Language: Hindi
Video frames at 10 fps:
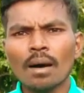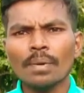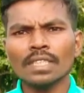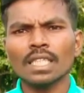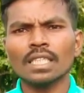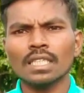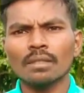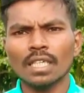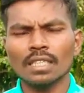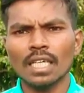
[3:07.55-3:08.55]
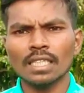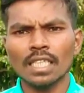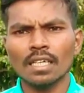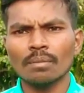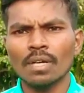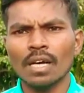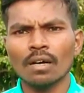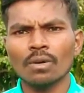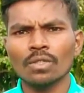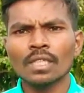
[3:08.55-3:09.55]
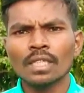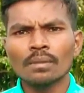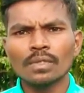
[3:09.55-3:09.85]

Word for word: अपन संग साथी मन जगह शेयर करबा और